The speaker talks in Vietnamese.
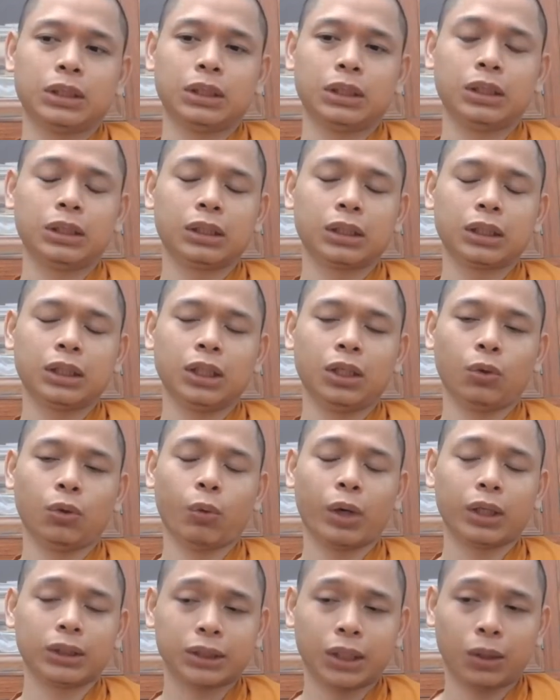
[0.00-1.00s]
nhưng cái điều
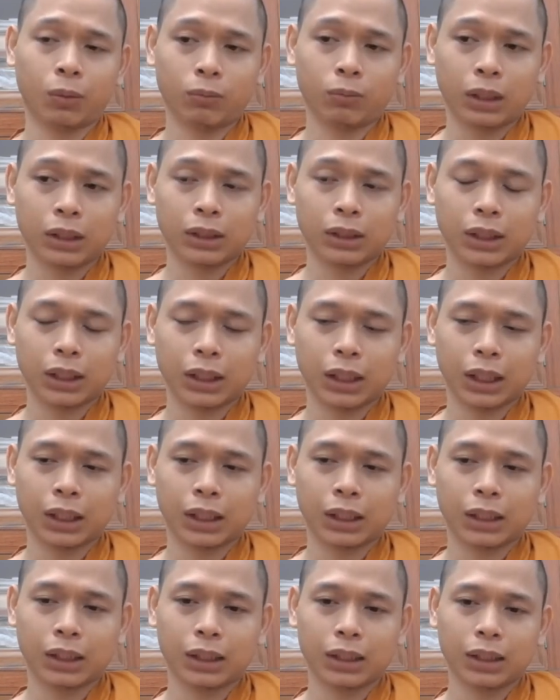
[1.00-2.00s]
quan trọng là như thế
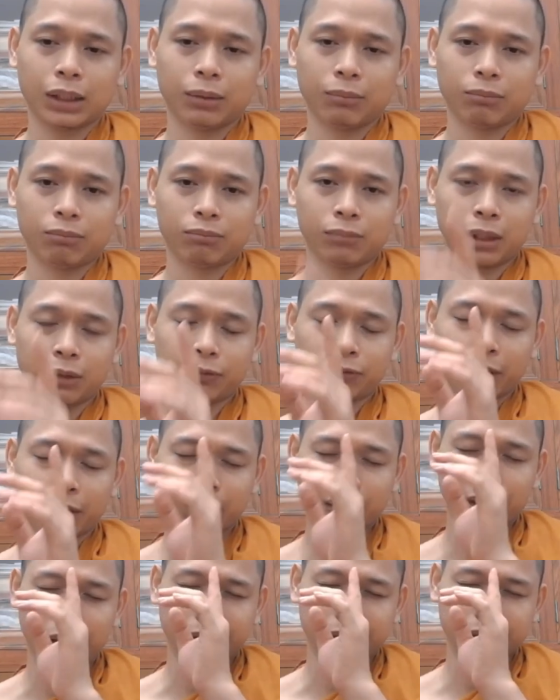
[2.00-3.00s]
này mình
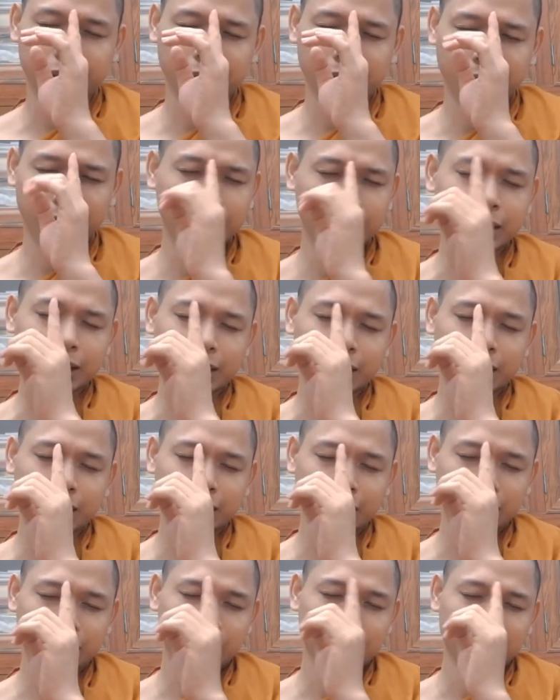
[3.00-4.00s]
phát hiện ra ngay
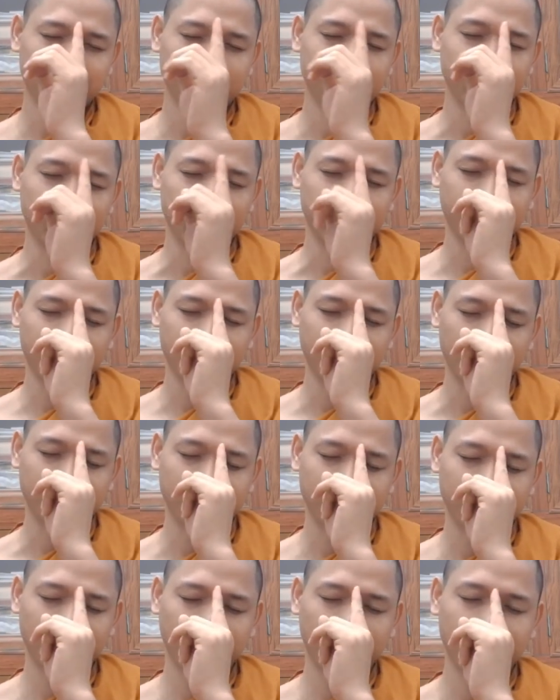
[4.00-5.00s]
mình phát hiện
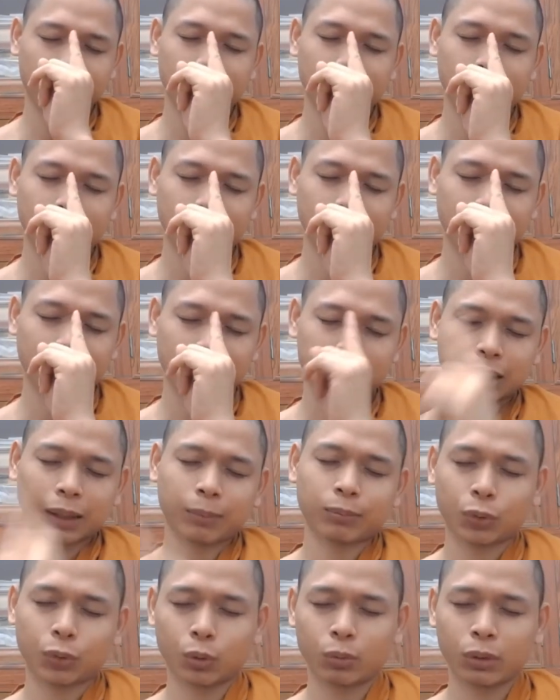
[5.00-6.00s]
ra ngay là
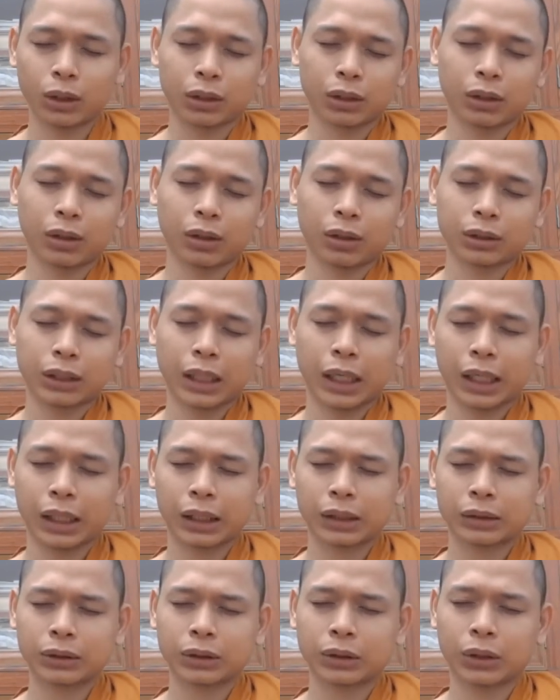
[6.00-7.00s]
tâm của mình nó
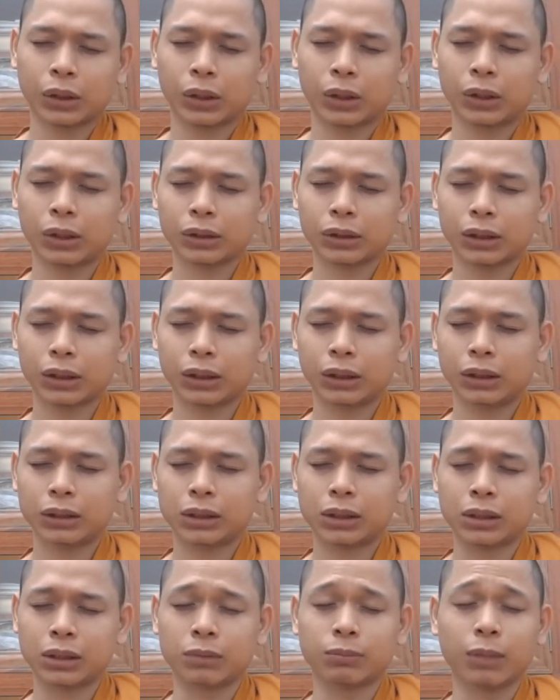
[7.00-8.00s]
đang có cái
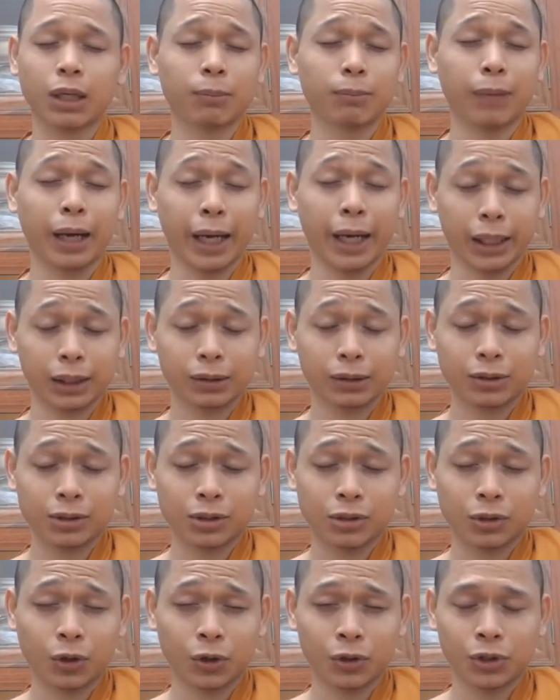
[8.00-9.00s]
sự bất mãn có
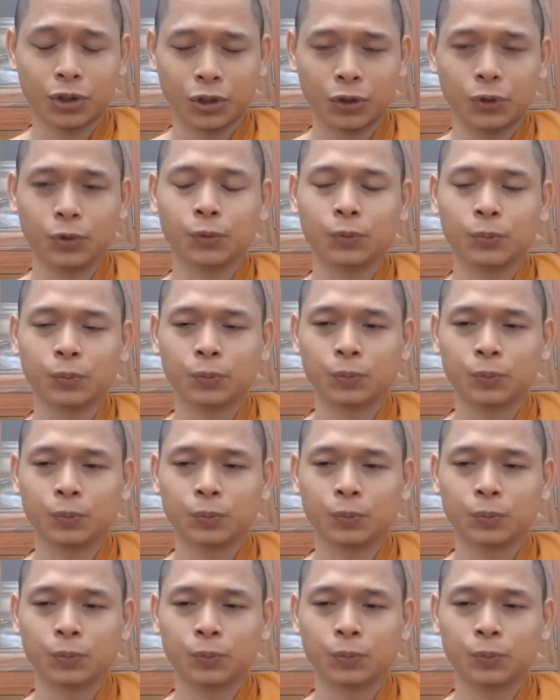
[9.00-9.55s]
sự khó chịu